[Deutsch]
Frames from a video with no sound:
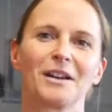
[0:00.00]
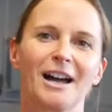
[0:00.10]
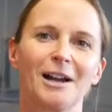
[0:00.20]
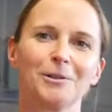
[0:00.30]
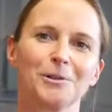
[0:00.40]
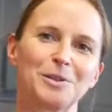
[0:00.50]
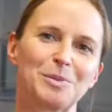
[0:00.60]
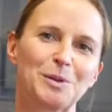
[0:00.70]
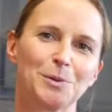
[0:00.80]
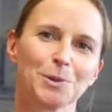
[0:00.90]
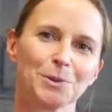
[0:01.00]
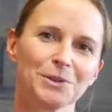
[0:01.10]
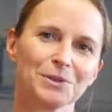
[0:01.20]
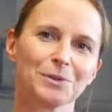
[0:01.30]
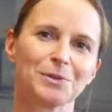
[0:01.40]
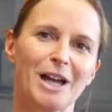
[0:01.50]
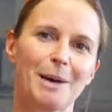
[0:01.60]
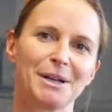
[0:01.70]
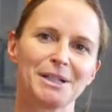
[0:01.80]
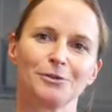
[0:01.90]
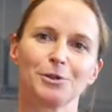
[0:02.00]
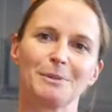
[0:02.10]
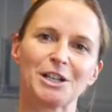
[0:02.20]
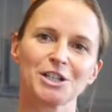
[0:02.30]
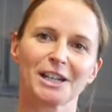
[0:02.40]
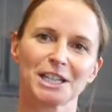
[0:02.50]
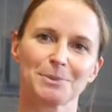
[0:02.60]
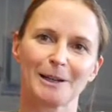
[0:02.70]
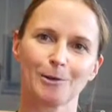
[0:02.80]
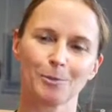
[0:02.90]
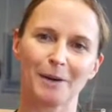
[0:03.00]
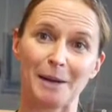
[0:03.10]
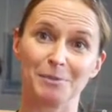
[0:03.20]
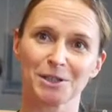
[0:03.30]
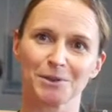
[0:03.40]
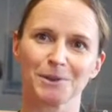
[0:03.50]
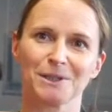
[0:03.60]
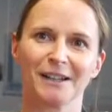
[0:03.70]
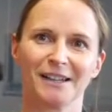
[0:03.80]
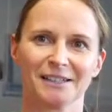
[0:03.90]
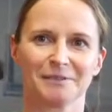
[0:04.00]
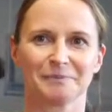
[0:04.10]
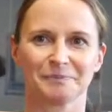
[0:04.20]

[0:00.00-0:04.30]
Hallo, ich bin Gudrun und arbeite für die Menschenrechtsbildung bei Amnesty Österreich.